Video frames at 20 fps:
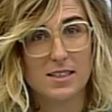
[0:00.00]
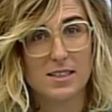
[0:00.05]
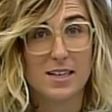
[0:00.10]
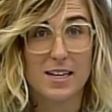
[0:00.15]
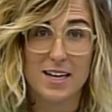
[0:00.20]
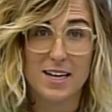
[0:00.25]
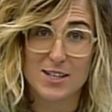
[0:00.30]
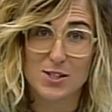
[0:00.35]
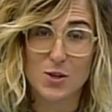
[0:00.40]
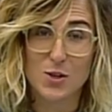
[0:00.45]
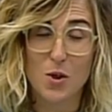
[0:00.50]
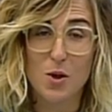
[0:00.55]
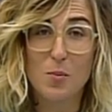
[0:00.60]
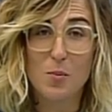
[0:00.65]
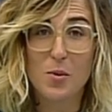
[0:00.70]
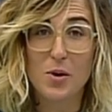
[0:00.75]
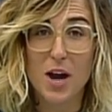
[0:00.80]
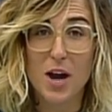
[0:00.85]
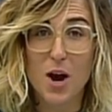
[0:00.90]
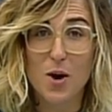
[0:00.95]
Es
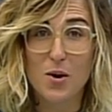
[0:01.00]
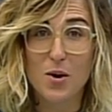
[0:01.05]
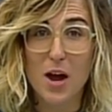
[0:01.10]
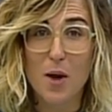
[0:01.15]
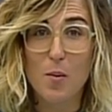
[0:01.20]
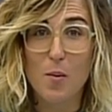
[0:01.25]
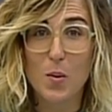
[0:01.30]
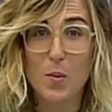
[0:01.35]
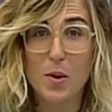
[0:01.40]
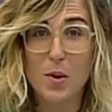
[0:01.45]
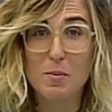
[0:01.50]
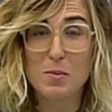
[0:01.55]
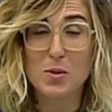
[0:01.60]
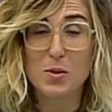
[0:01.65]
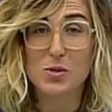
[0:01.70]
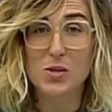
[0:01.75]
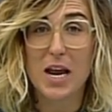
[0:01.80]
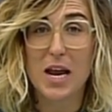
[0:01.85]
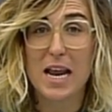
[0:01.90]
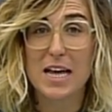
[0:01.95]
todo por ahora,
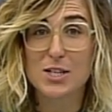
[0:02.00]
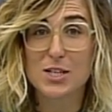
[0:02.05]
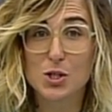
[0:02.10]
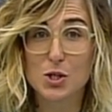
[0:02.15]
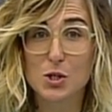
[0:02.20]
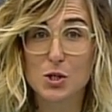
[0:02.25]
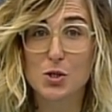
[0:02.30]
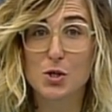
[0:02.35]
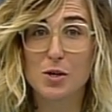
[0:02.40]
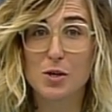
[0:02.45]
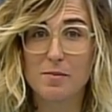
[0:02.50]
volvemos a las ocho